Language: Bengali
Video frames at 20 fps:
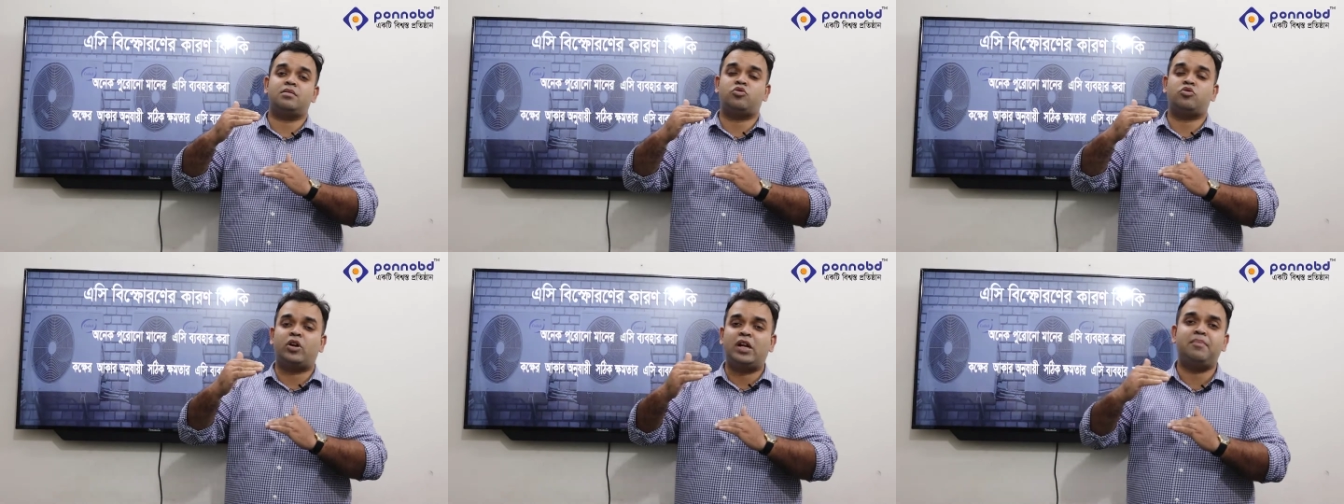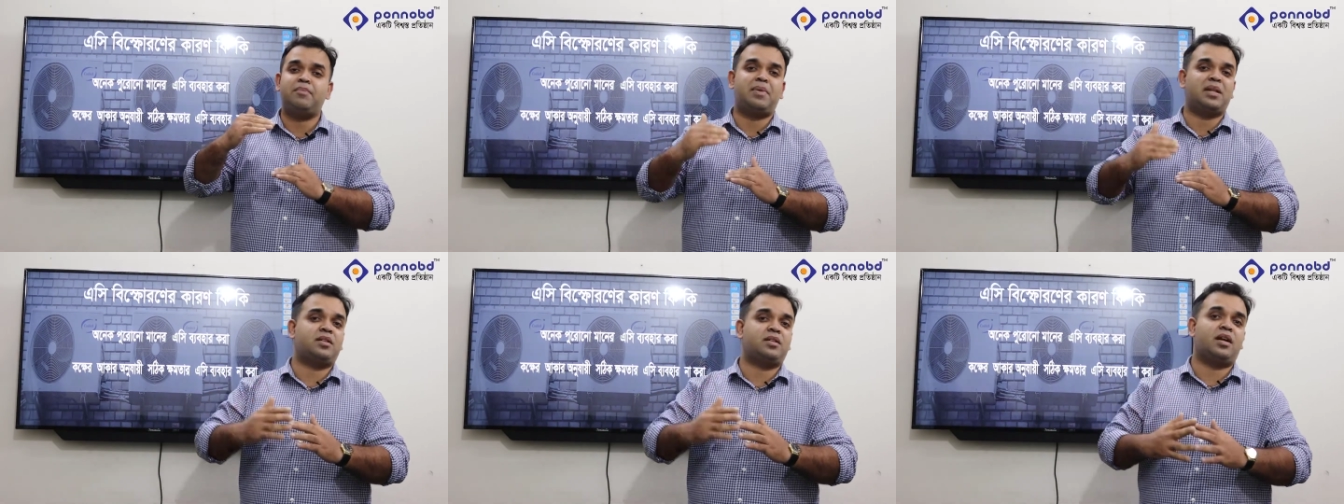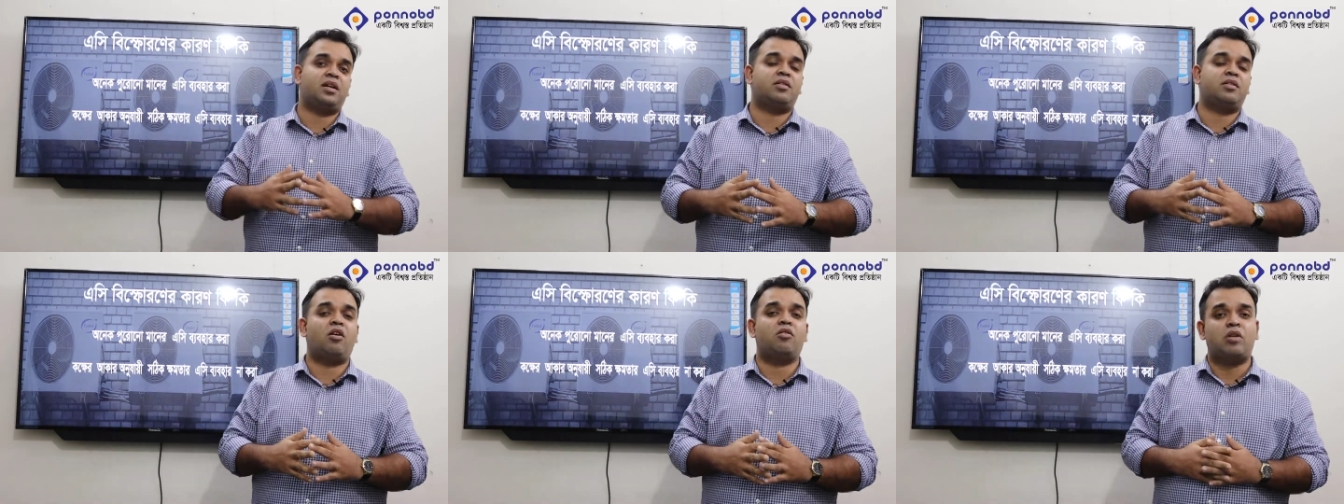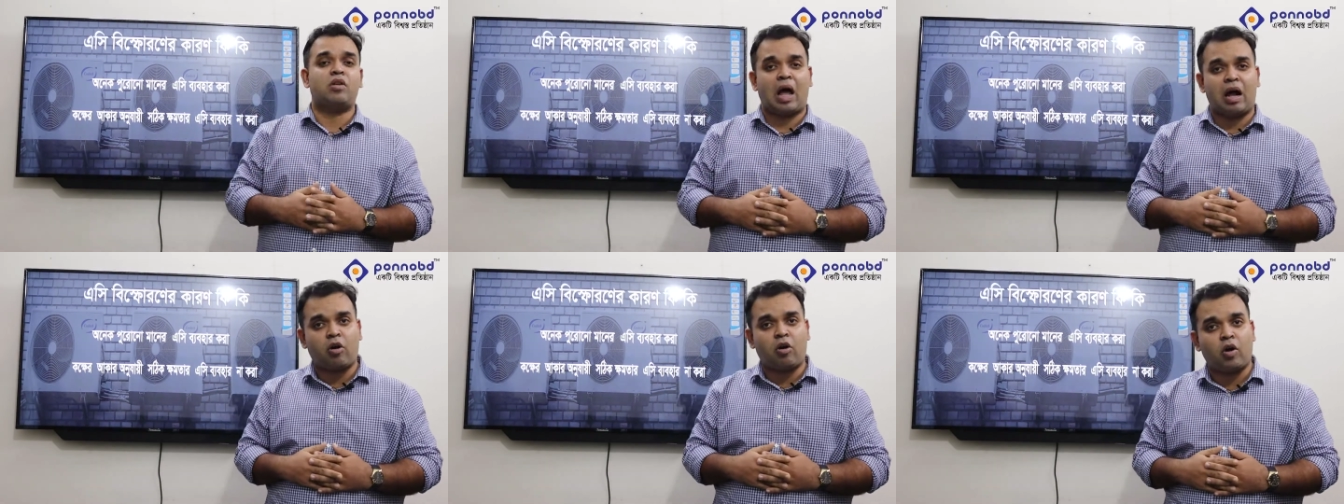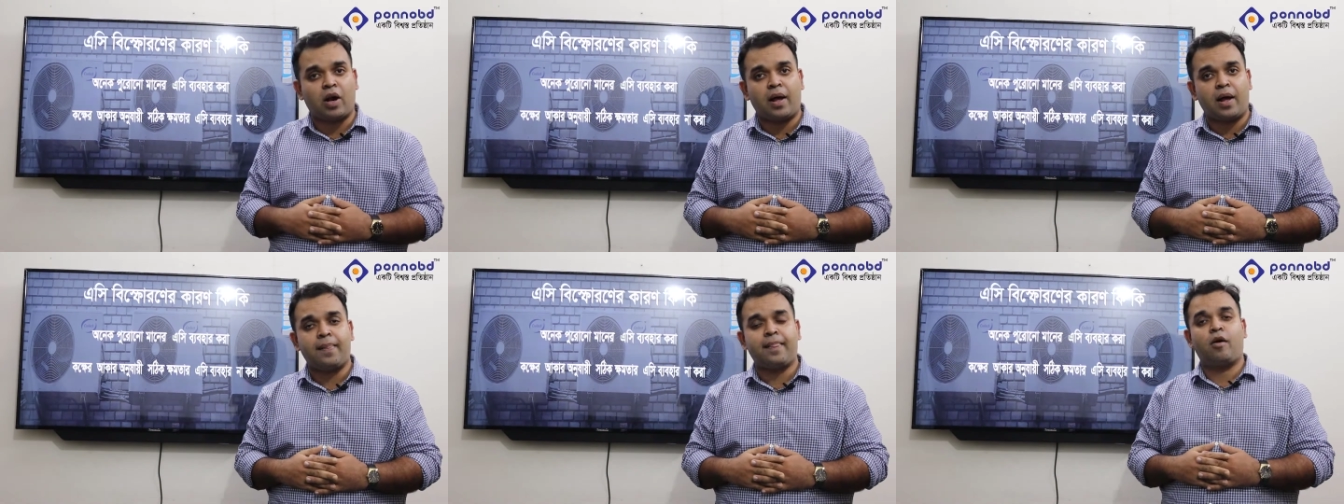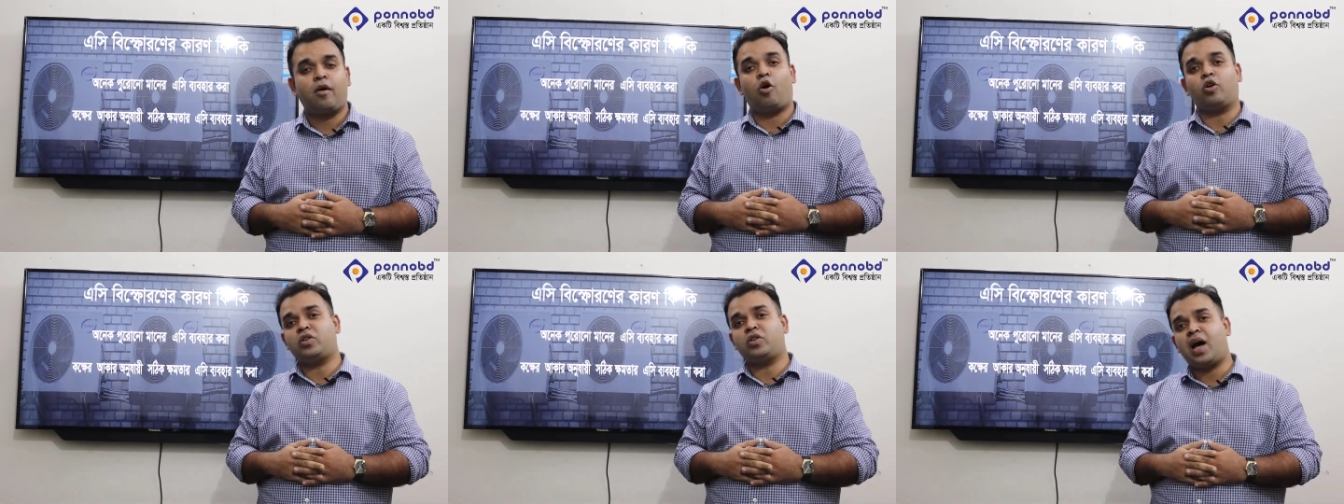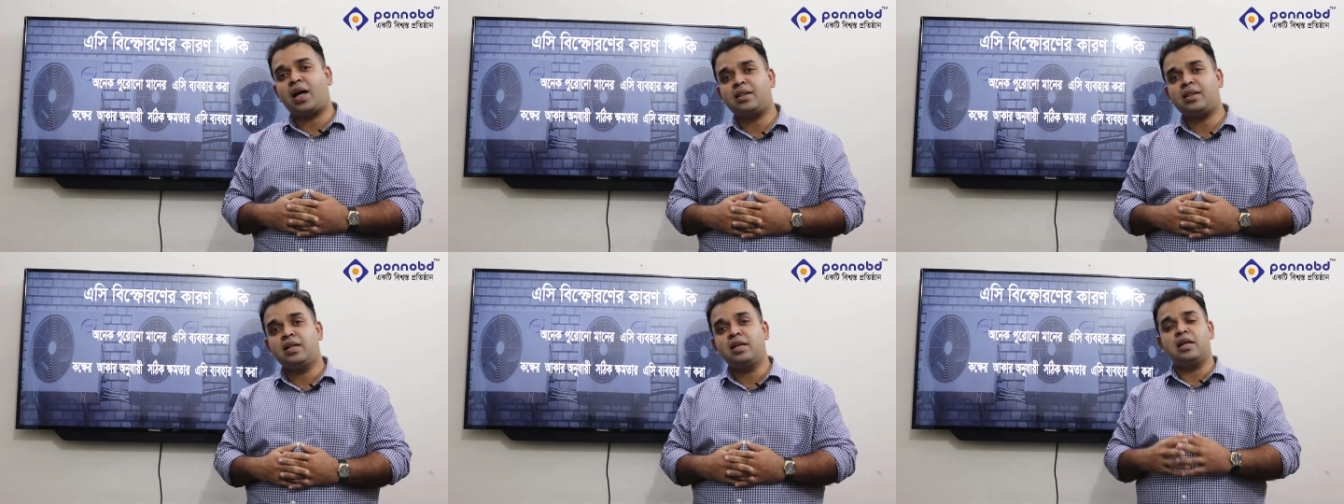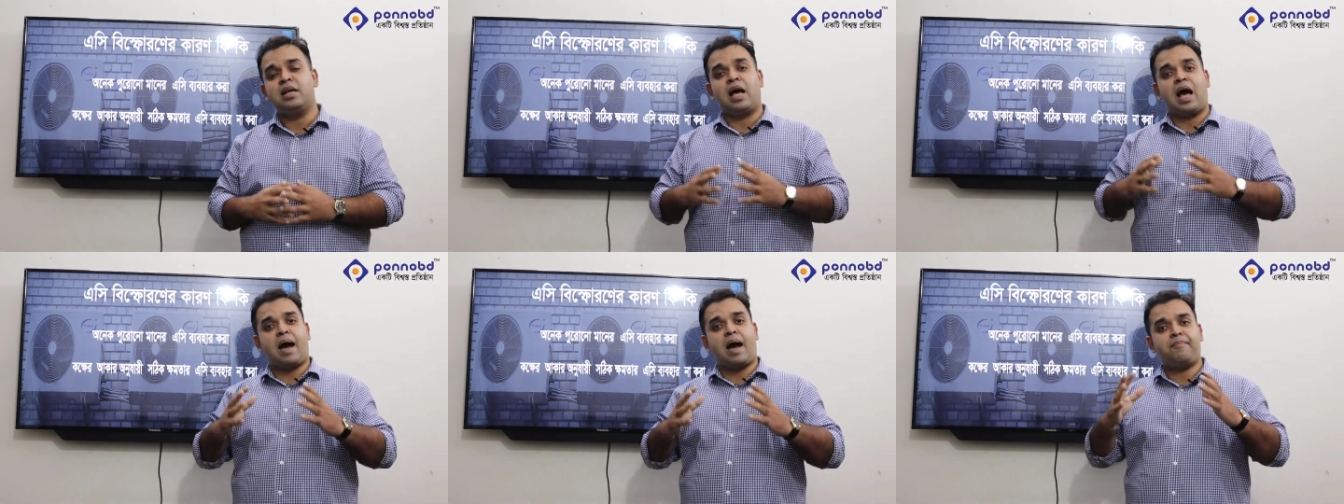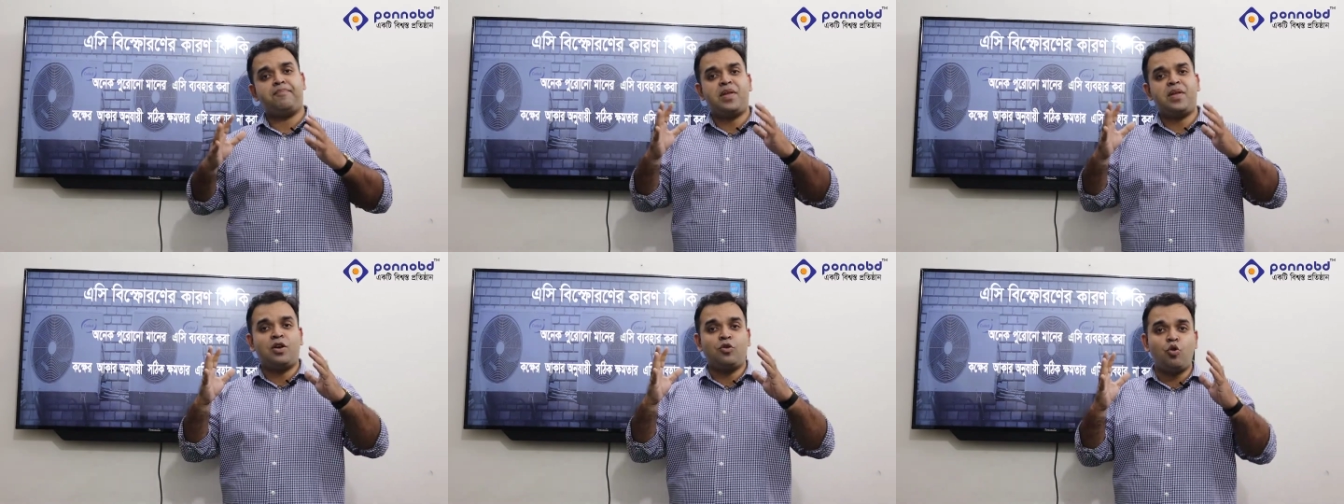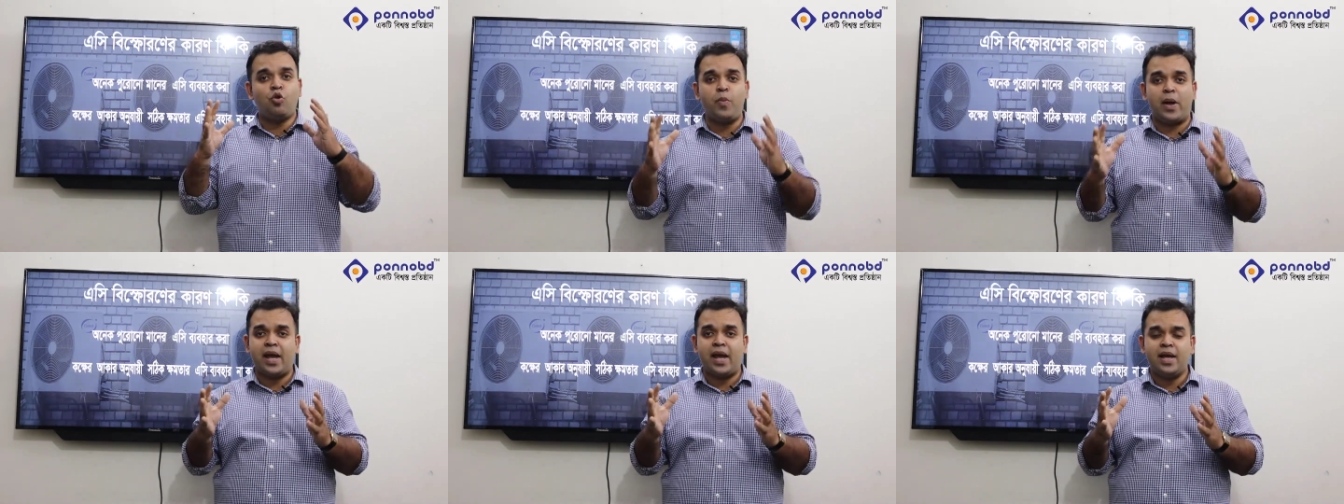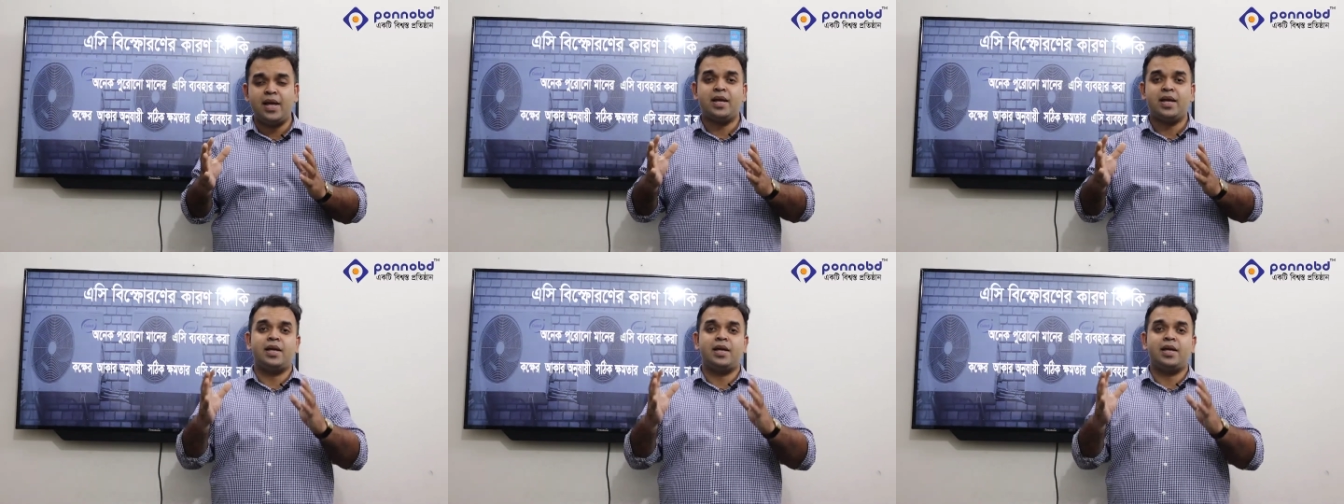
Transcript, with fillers: সঠিক মাত্রা নির্ধারণ না করা অর্থাৎ আপনার রুমে